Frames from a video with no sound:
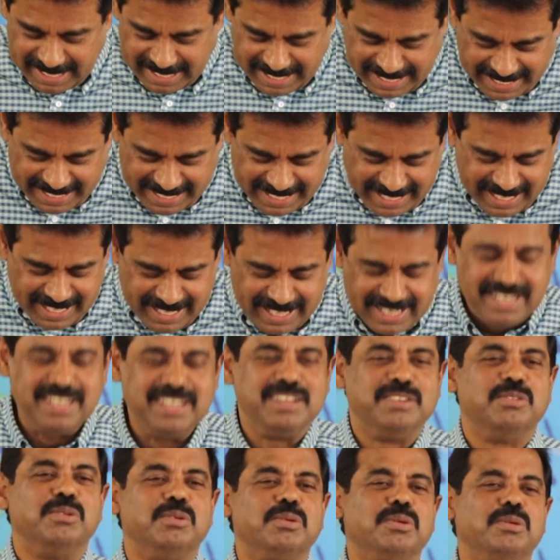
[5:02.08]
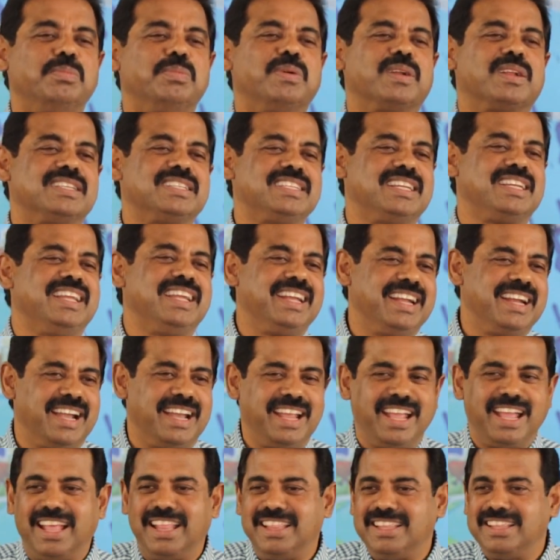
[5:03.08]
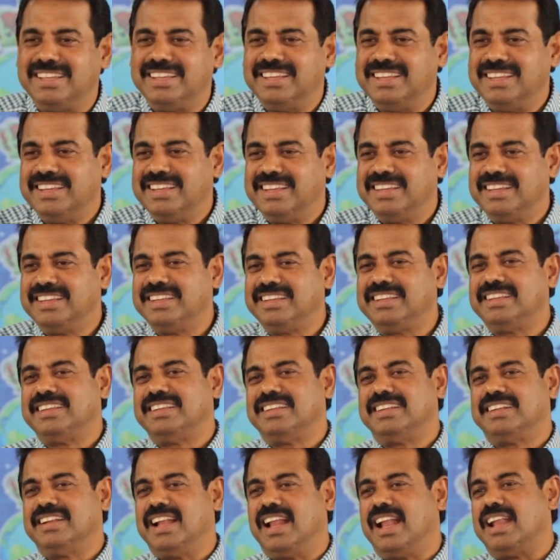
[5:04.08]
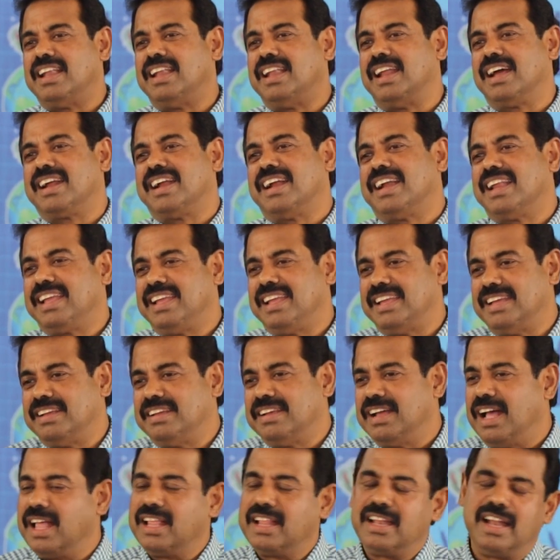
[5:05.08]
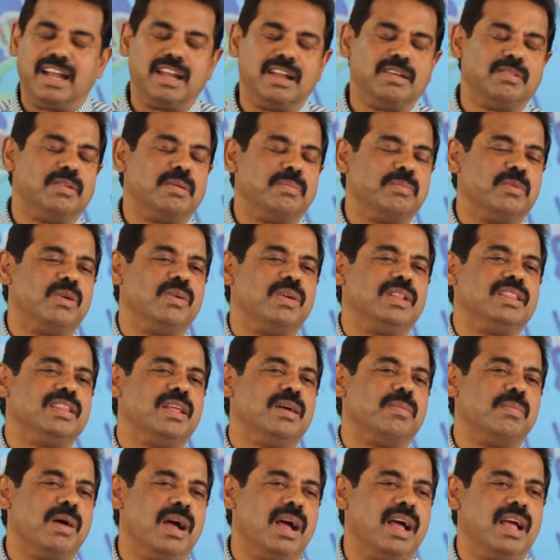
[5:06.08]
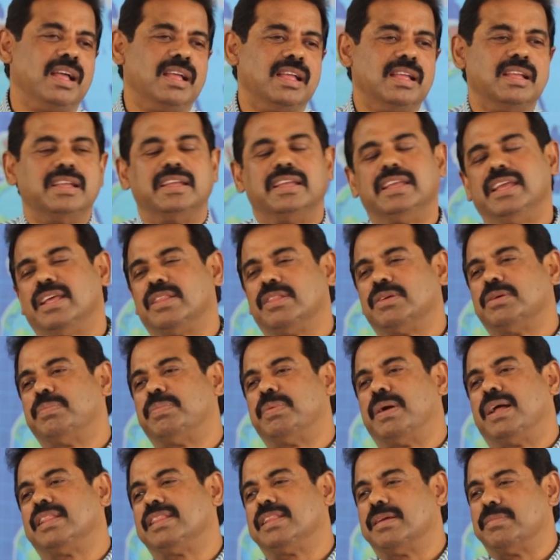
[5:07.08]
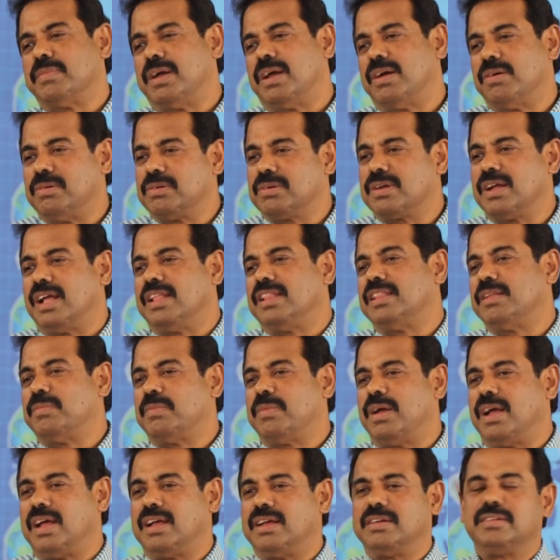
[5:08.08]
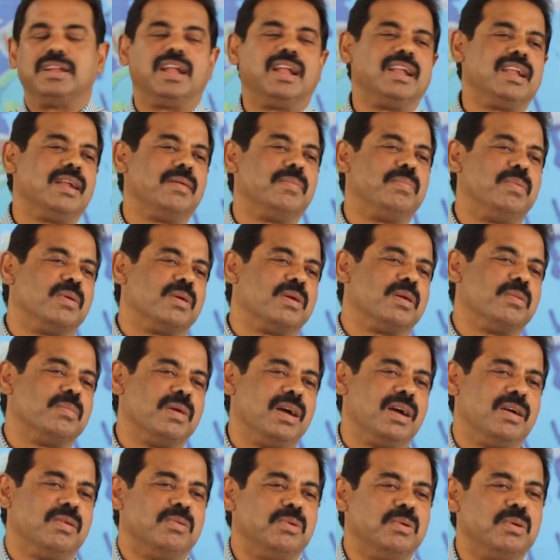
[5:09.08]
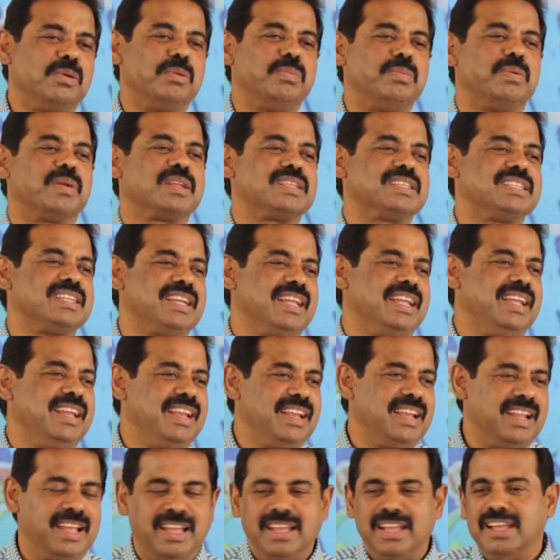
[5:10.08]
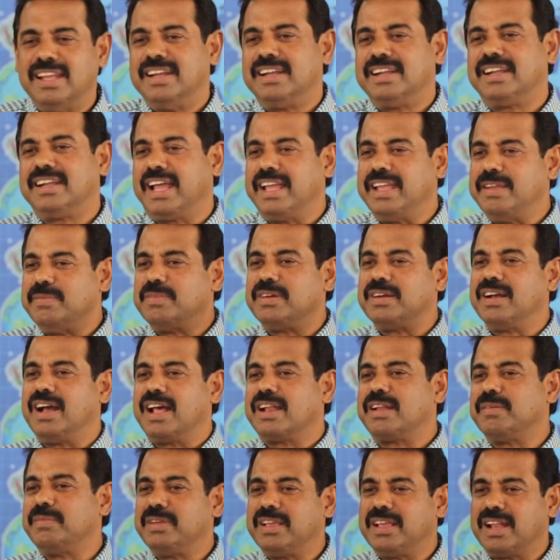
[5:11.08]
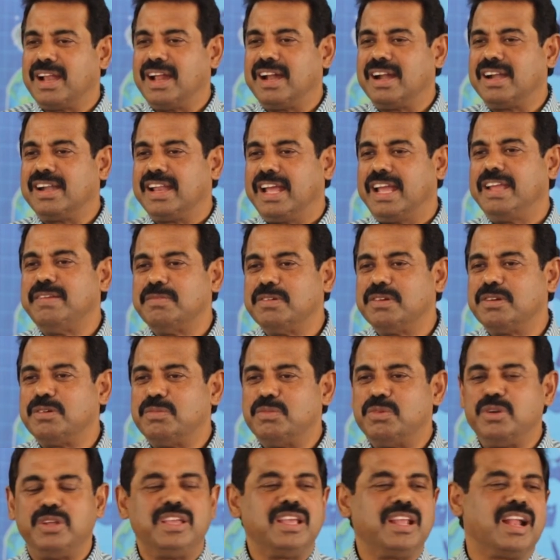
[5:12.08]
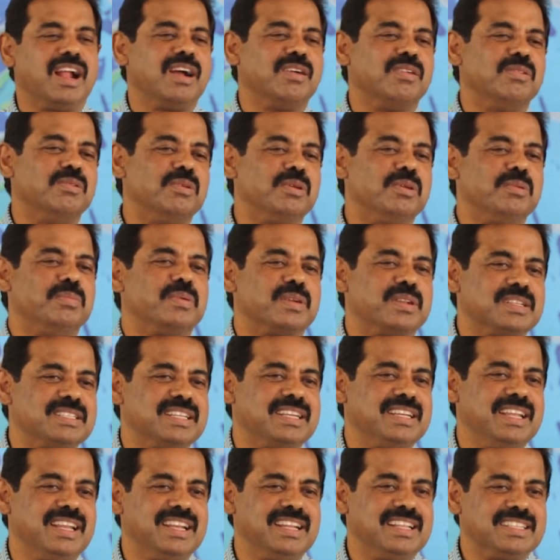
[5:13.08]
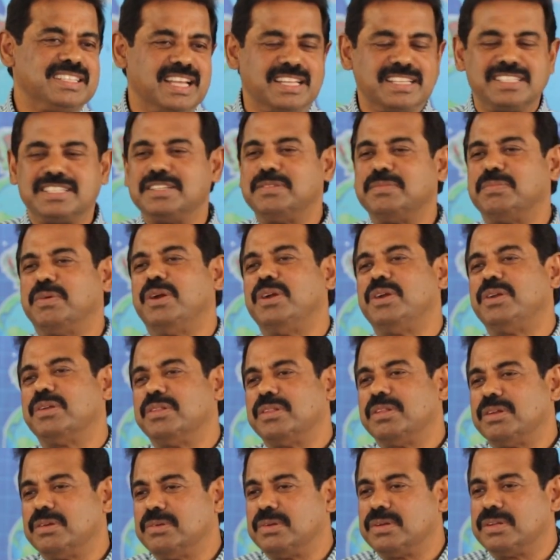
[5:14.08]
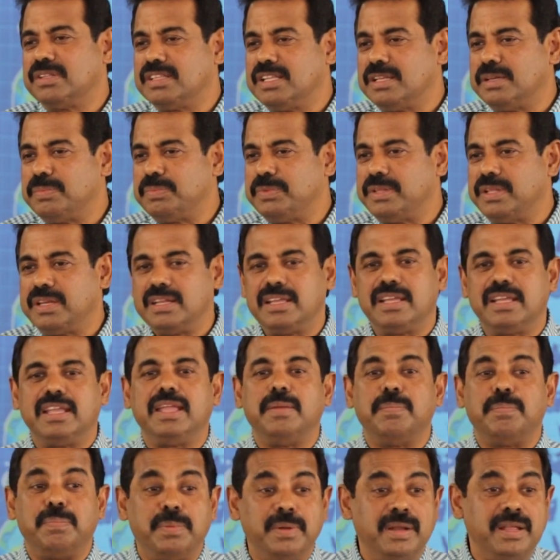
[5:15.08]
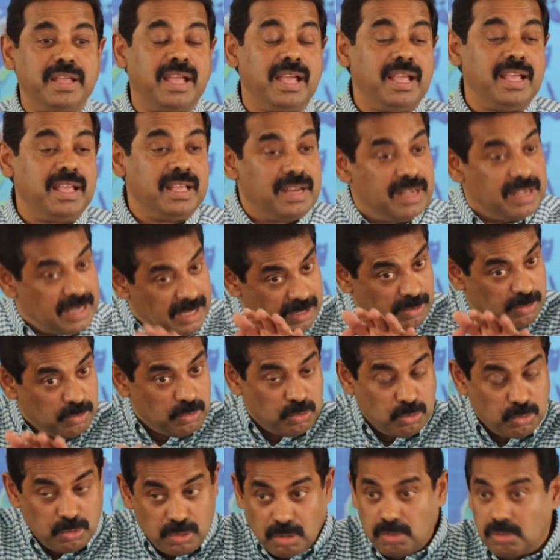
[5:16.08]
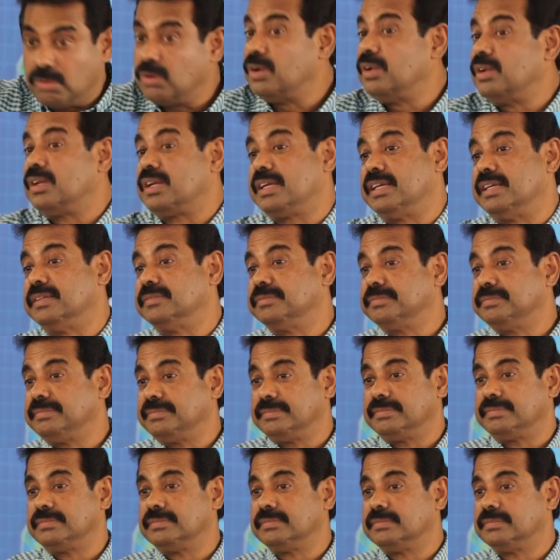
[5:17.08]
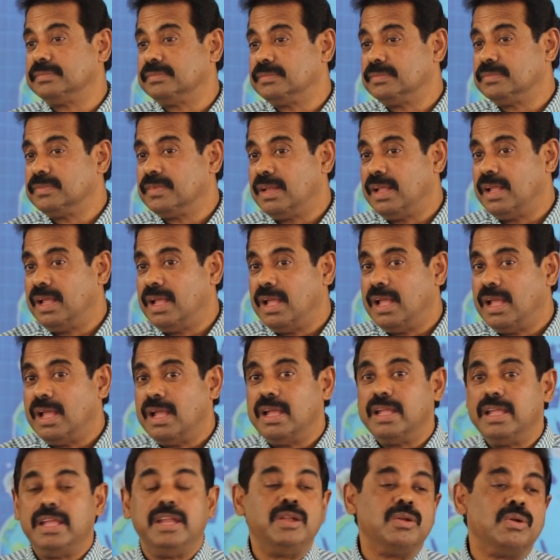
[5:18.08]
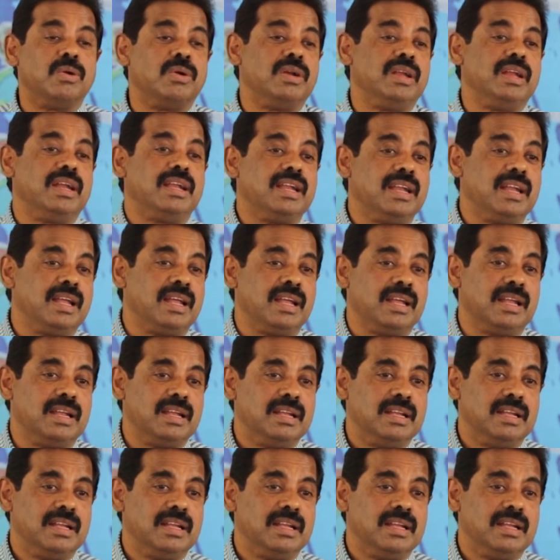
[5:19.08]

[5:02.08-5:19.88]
வேறு கிடைக்கி ஒரு பிரச்சனையும் கிடையாது நல்லா கிடைக்கு அதனால் நம்ம வந்தோமா ஏதோ பார்த்தோமா உட்காந்தோமா நல்லா போனோமா ஒரு பிரச்சனையும் இல்லை டைமுக்கு ஆரம்பிக்கிறாங்க டைமுக்கு முடிக்கிறாங்க ஒரு பிரச்சனையும் இல்லை சர்ச்சுக்கு போயிட்டு வந்தோன்னு ஒரு திருப்தி இருக்குது இப்படியே இருக்கிற கூட்டம் ஒன்று இருக்குது இன்னொன்று என்ன